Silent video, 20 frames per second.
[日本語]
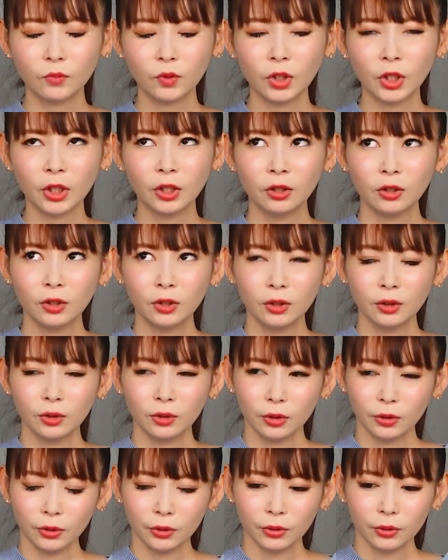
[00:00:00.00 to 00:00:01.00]
で
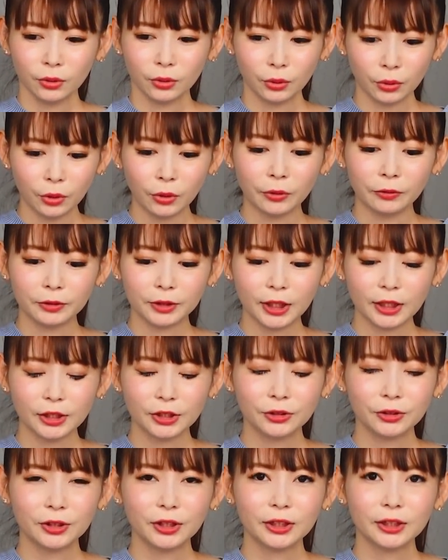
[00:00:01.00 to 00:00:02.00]
そう最
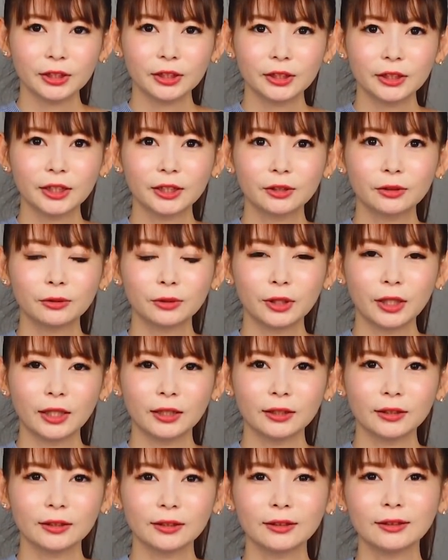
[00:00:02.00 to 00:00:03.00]
終的に言動
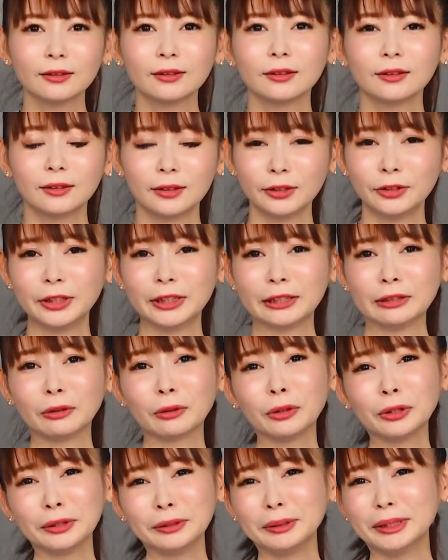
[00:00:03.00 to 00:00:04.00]
が「ゆいそ
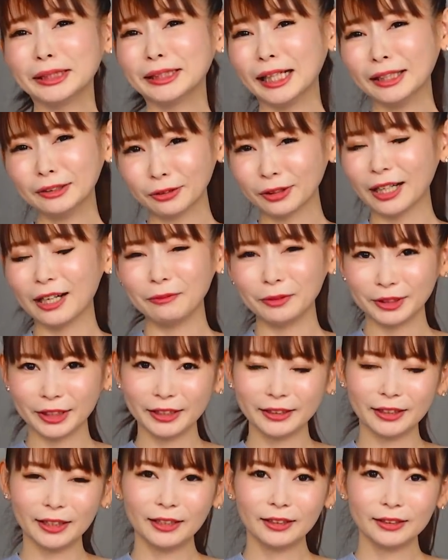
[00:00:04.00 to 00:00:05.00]
こにいたのか」みた
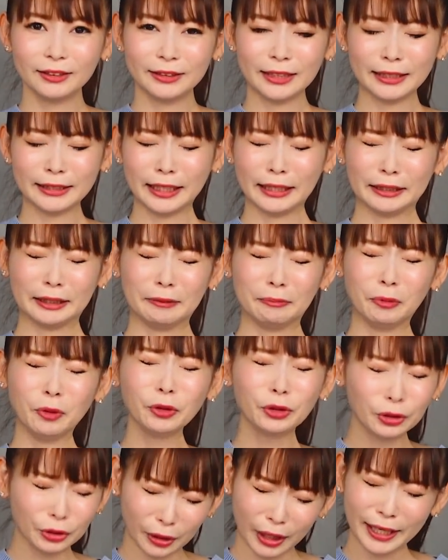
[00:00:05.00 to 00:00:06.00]
いな「いやいやいや
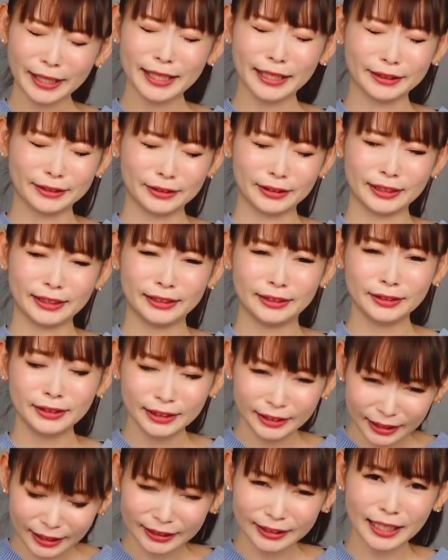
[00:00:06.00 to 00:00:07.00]
もっと早く気づき
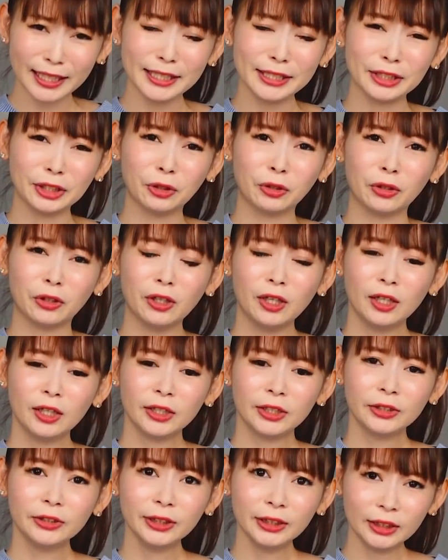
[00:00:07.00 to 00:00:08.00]
なさいよ、
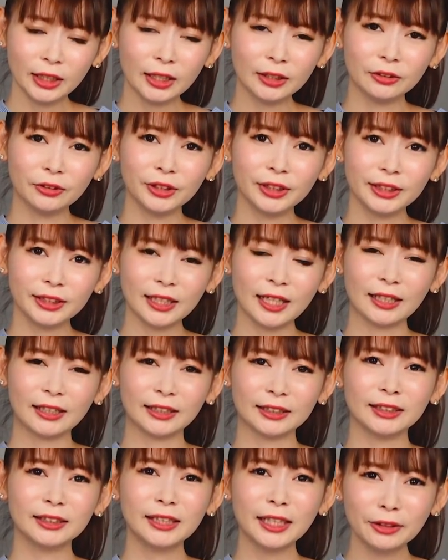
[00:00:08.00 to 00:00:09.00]
ゆいさんの生きた
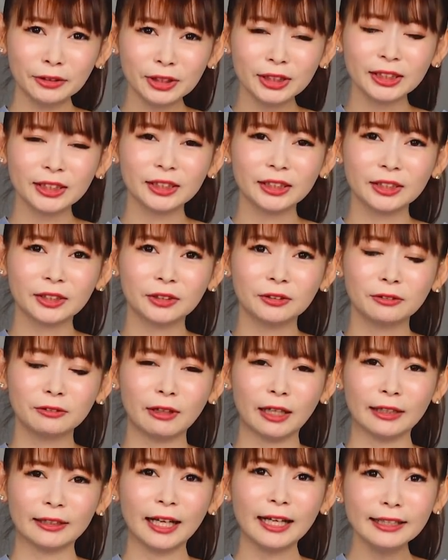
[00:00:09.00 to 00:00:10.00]
証だよ真司君
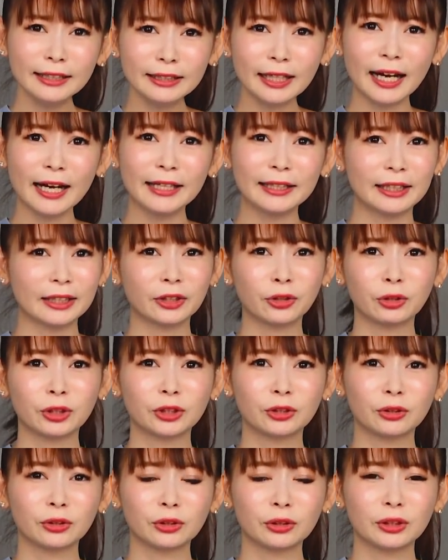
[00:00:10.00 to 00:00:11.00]
は、何あえて距
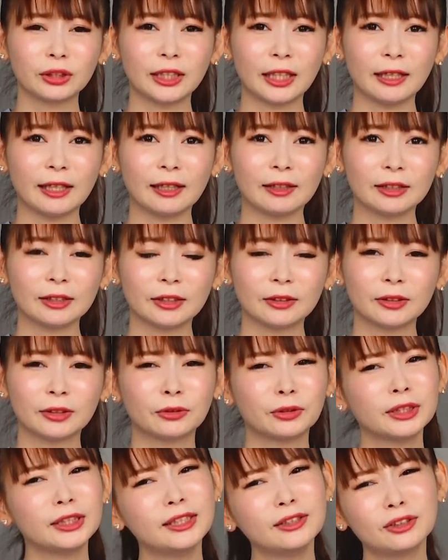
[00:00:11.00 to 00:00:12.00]
離取る」って、
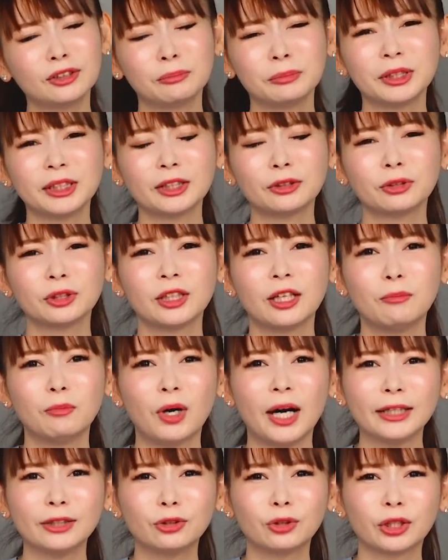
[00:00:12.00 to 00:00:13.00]
それでいうと美里さん
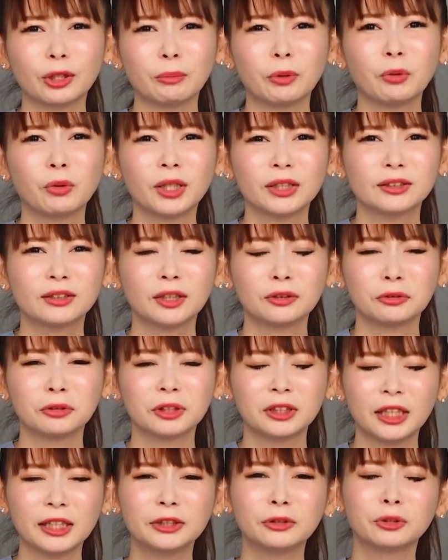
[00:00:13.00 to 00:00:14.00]
も会っとけばよかったの
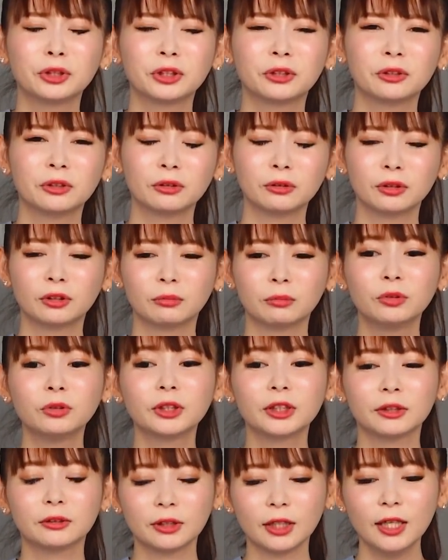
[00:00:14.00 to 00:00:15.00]
にな涼二君とって思う
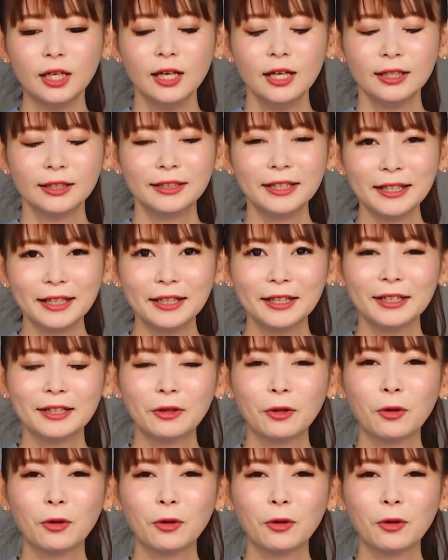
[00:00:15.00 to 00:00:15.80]
けどね。で